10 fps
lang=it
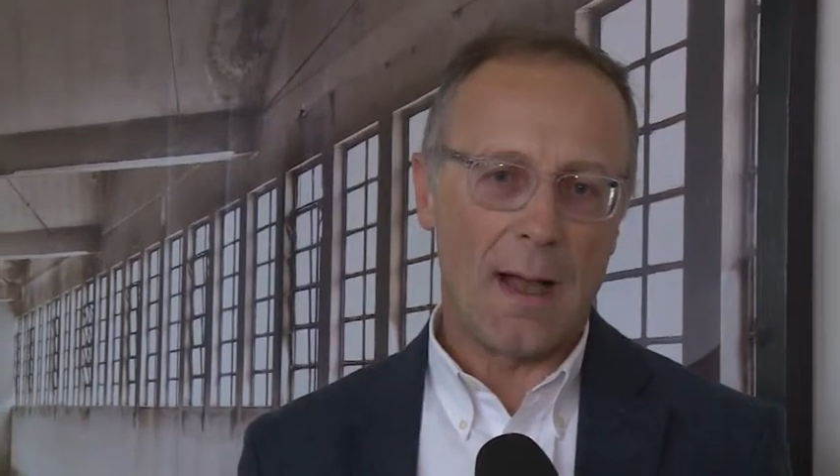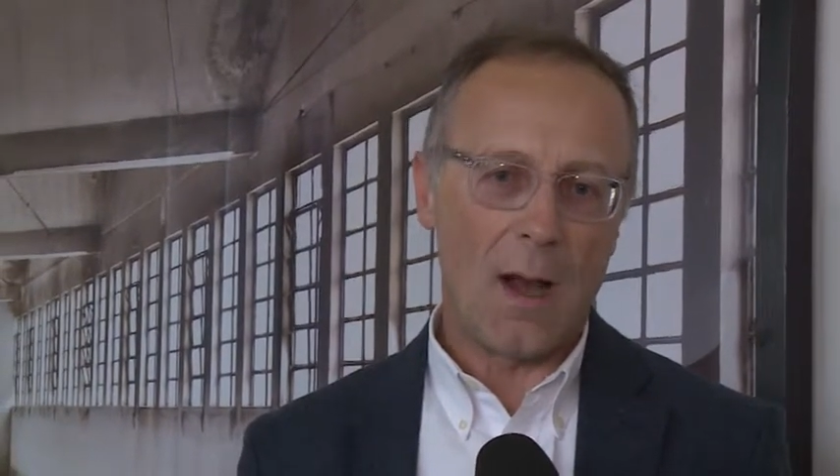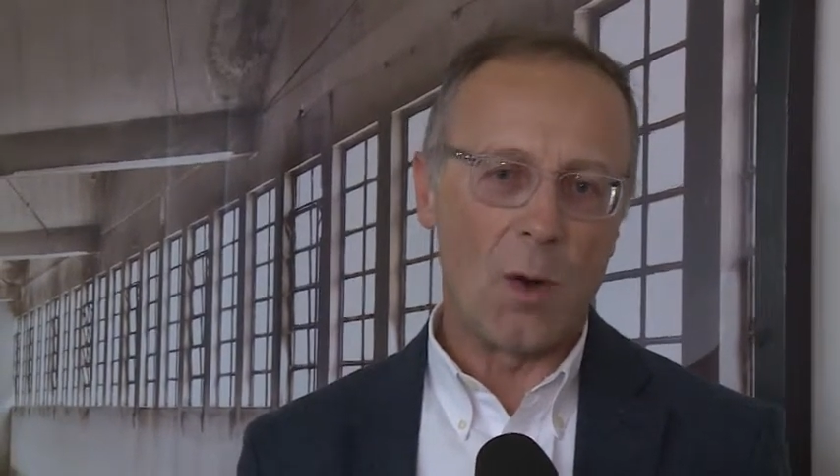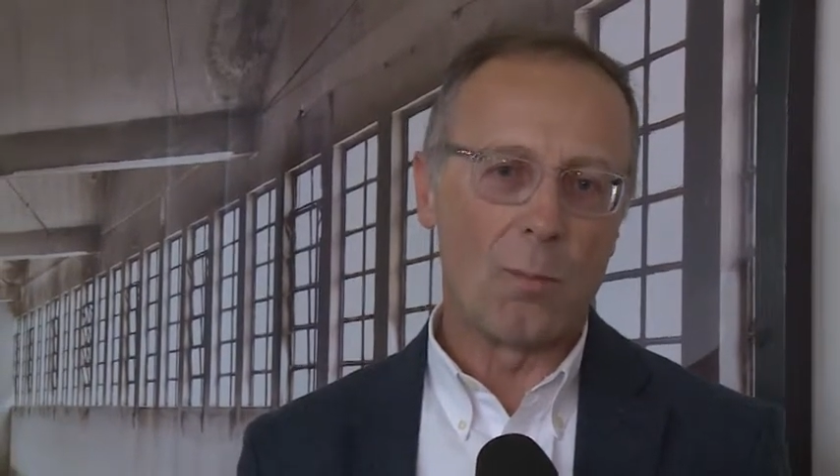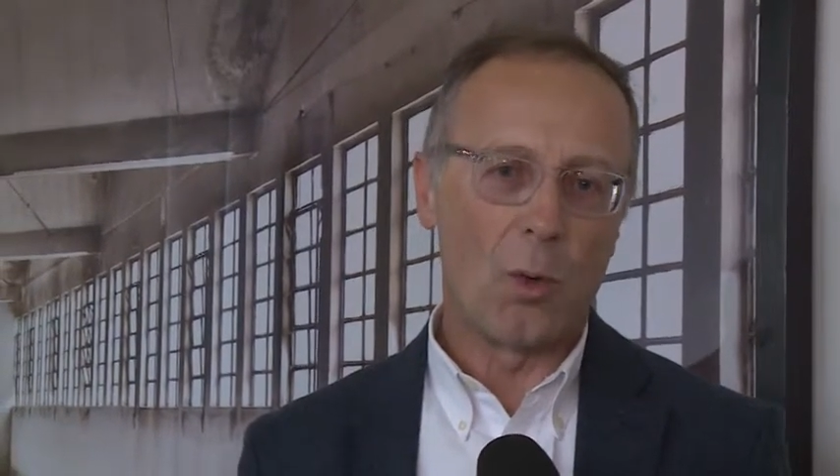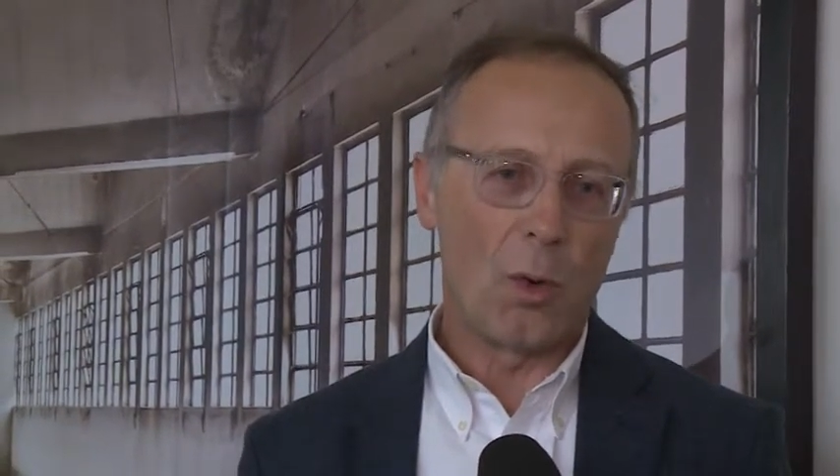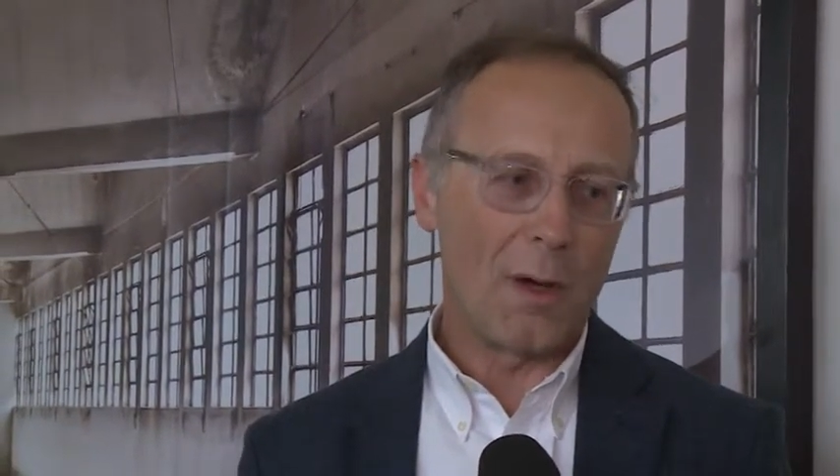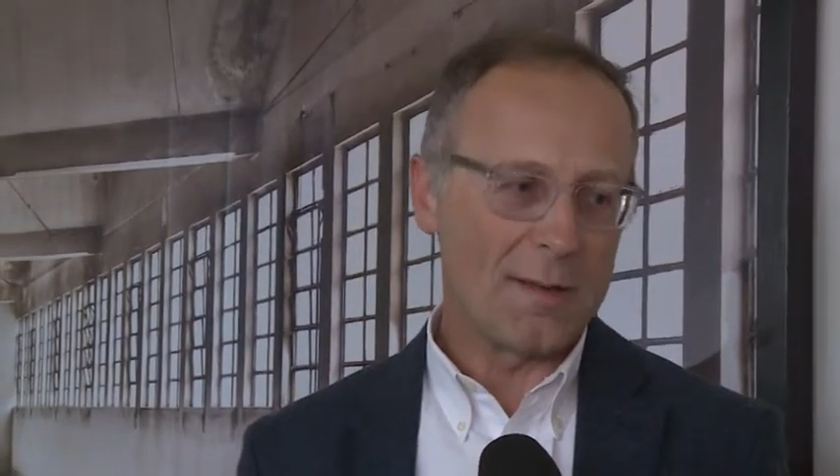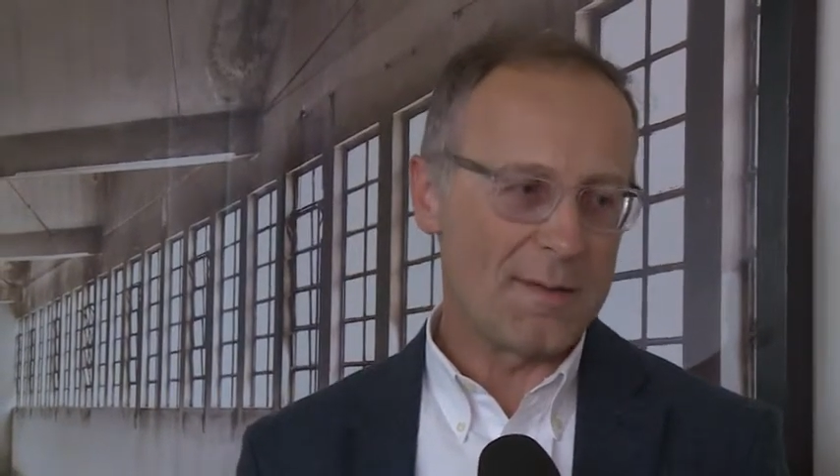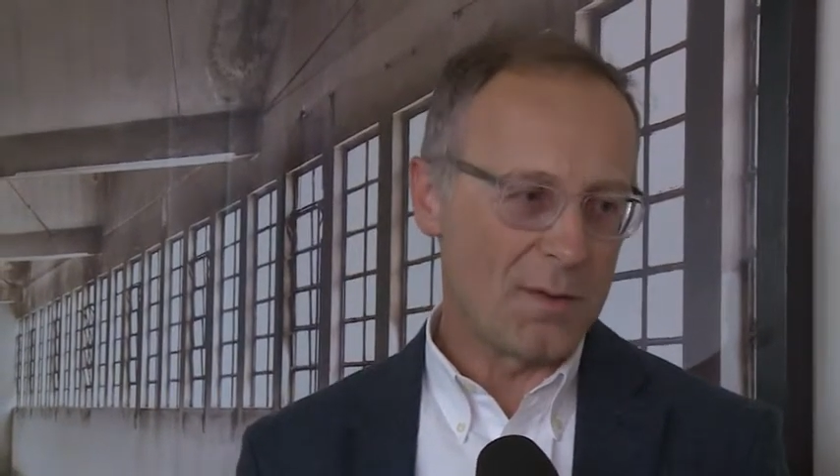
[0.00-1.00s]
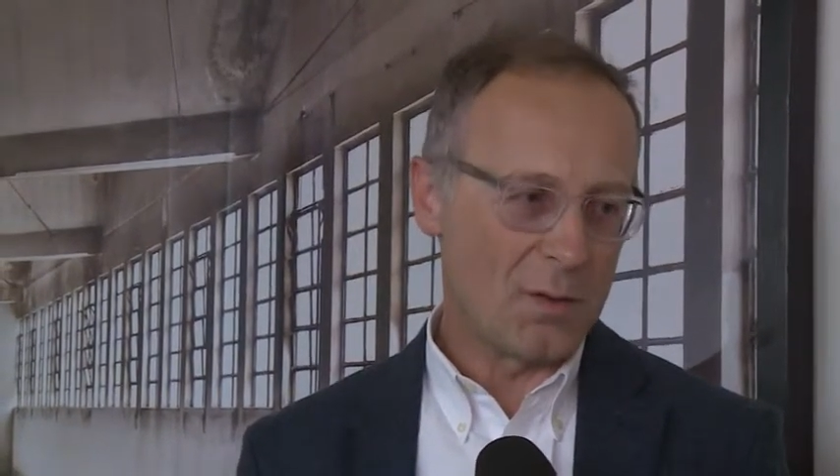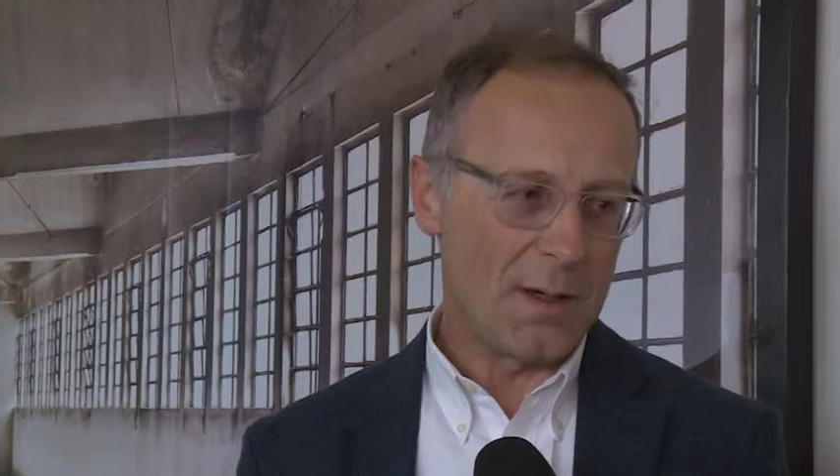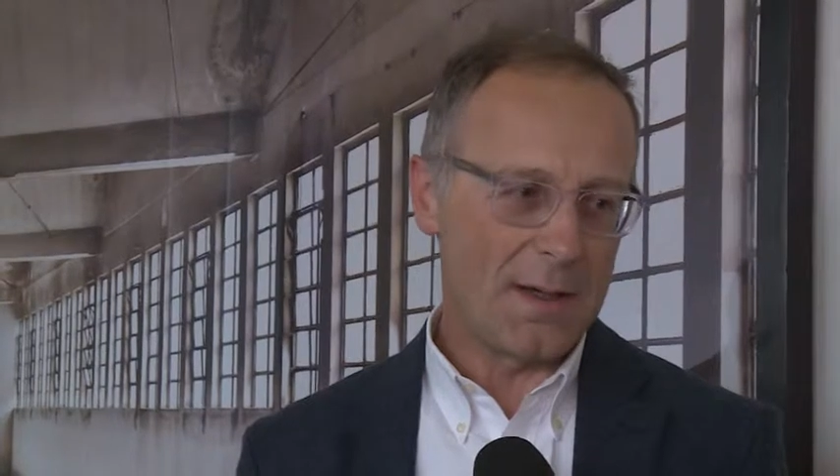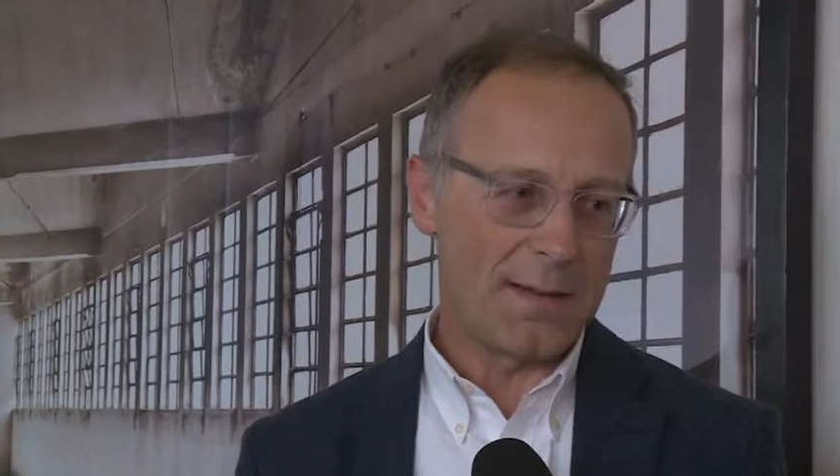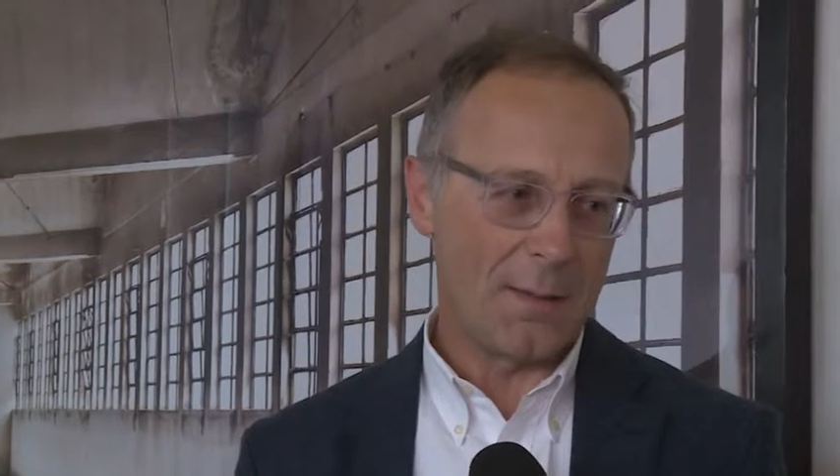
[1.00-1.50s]

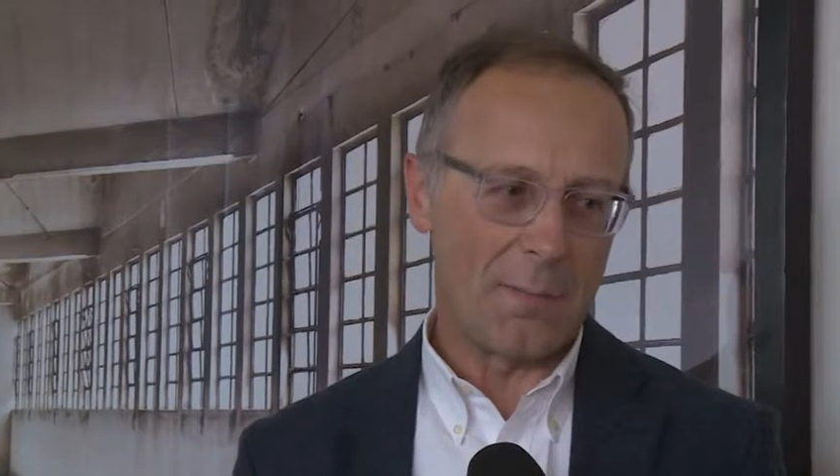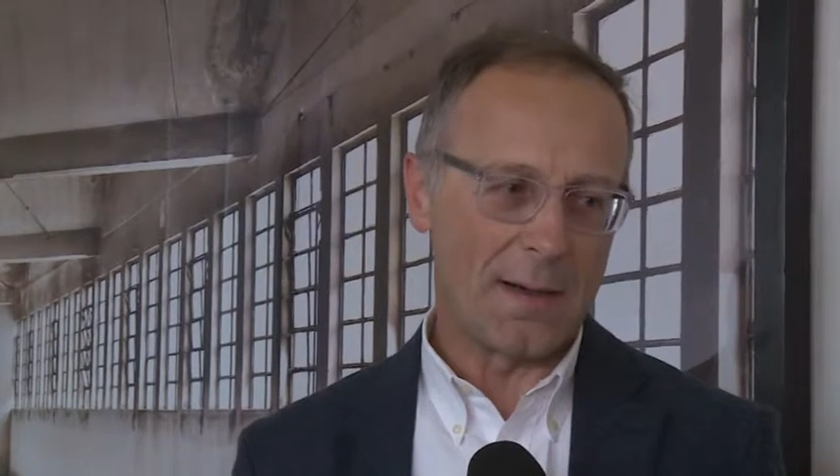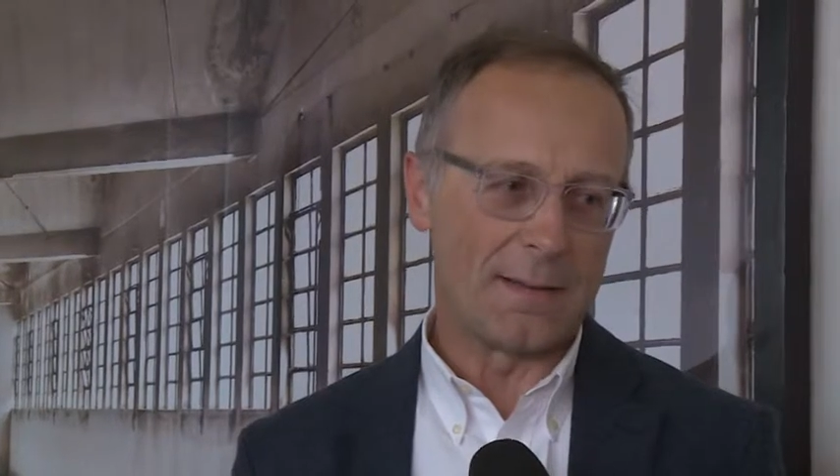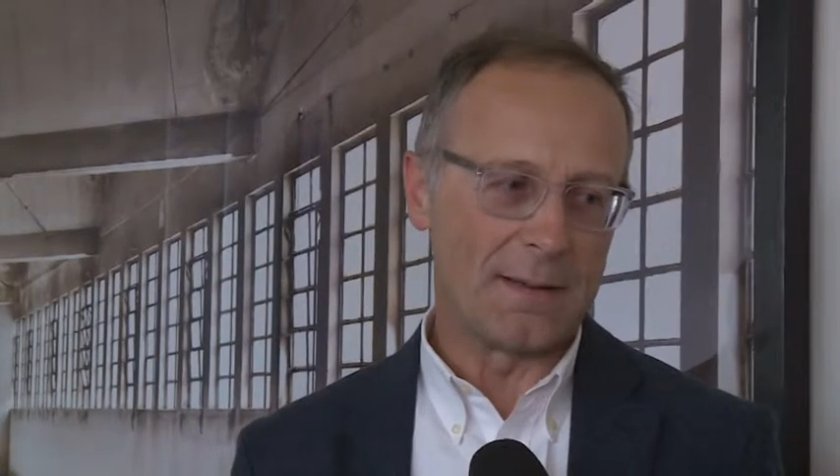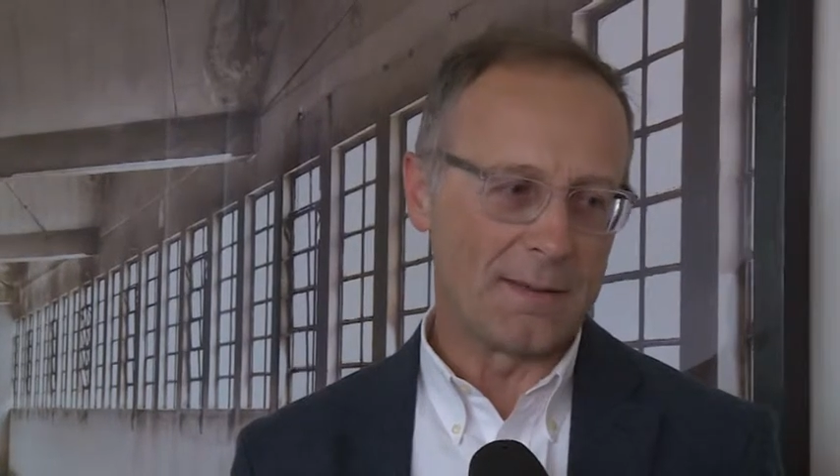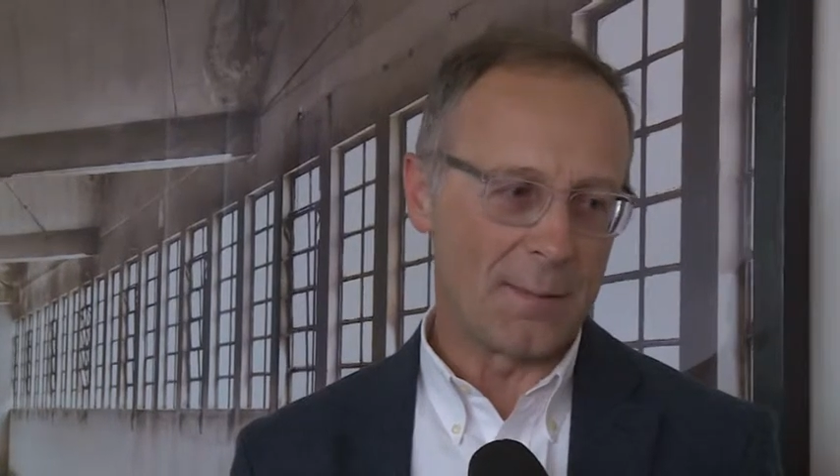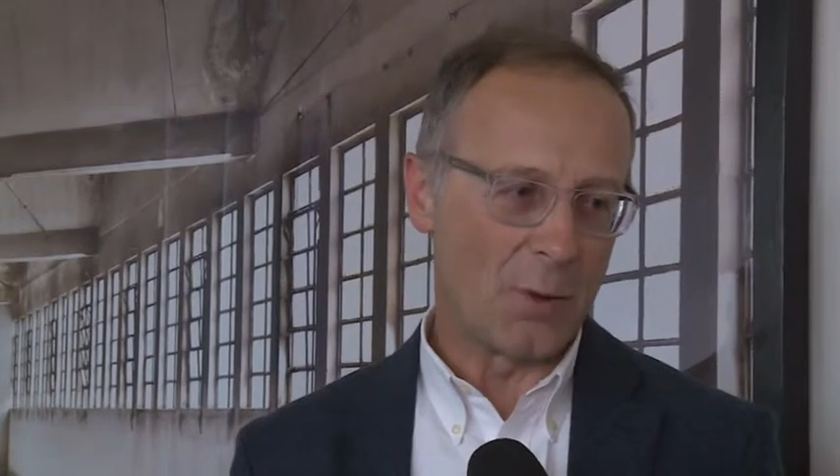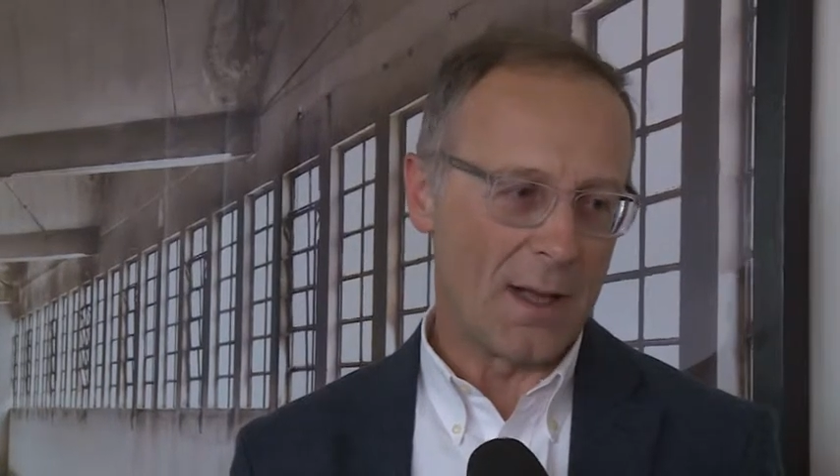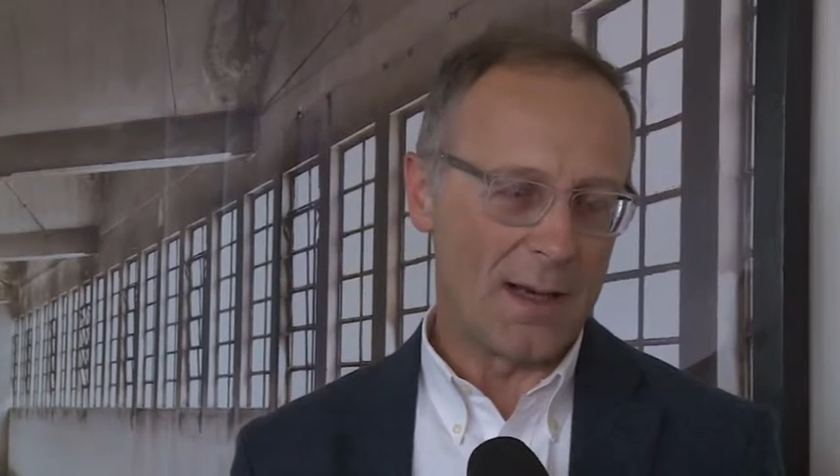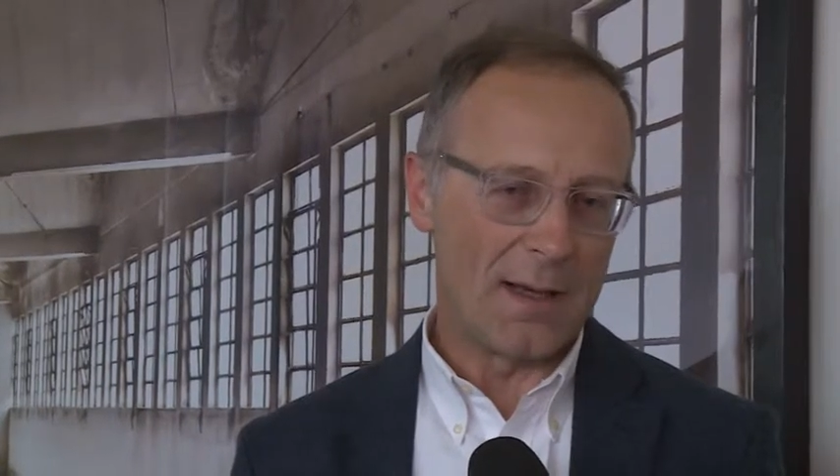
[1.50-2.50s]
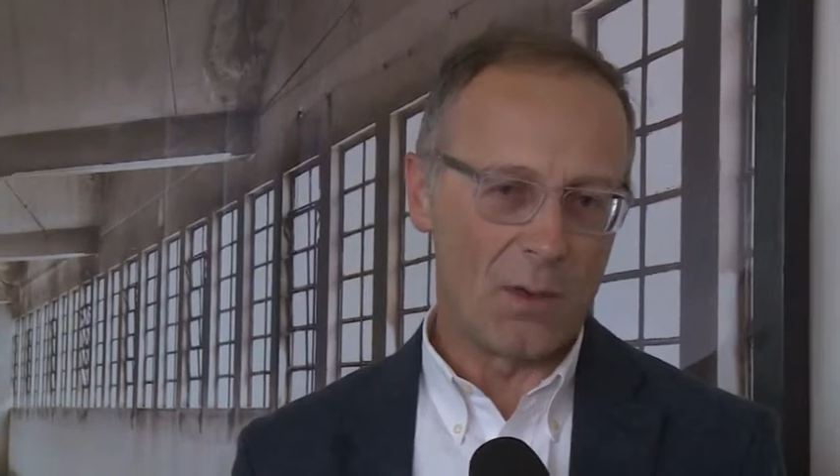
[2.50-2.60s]
all'omologazione da parte del Tribunale.